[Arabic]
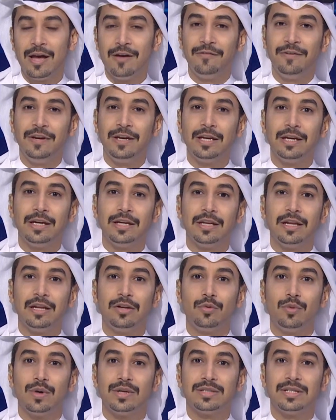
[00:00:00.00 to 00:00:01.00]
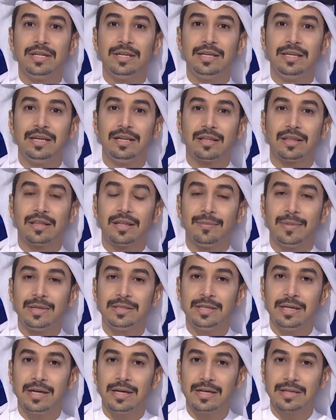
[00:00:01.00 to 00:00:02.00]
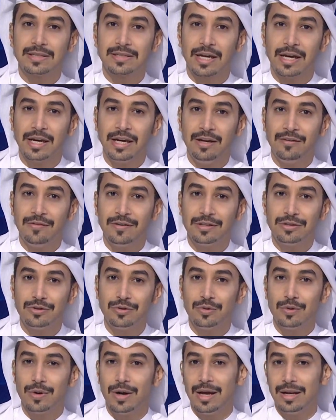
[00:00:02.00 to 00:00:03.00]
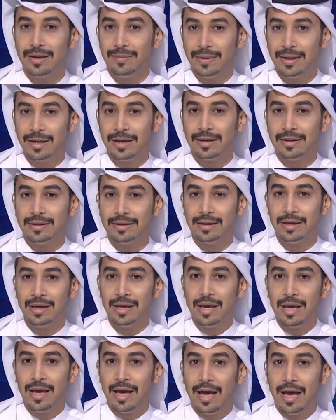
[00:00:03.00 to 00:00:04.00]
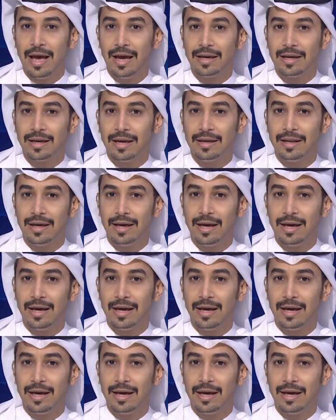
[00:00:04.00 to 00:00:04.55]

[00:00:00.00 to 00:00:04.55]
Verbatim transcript: في ندوة نظمتها صحيفة البلاد أكد